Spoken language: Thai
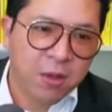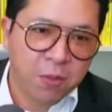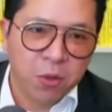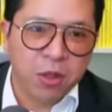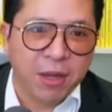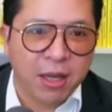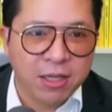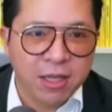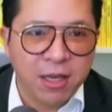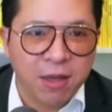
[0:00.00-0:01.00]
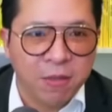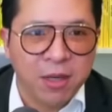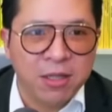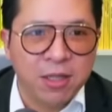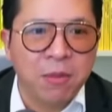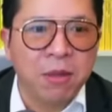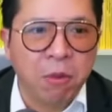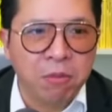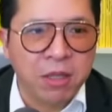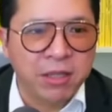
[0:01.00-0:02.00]
พูดถึง McKinsey นะมีหนังสือเล่มหนึ่งผ
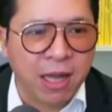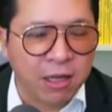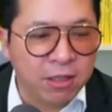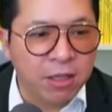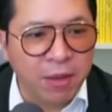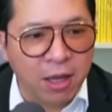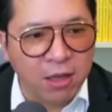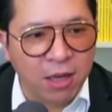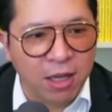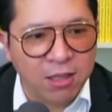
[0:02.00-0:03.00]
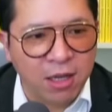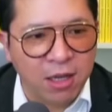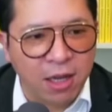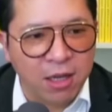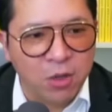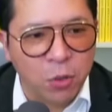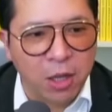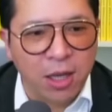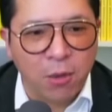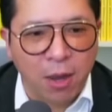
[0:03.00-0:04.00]
มสั่งซื้อมาแล้วกำลังจะอยู่ใน
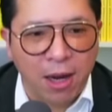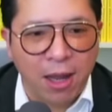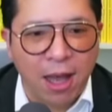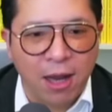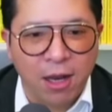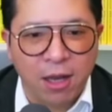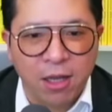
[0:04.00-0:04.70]
คิวการอ่านนะฮะ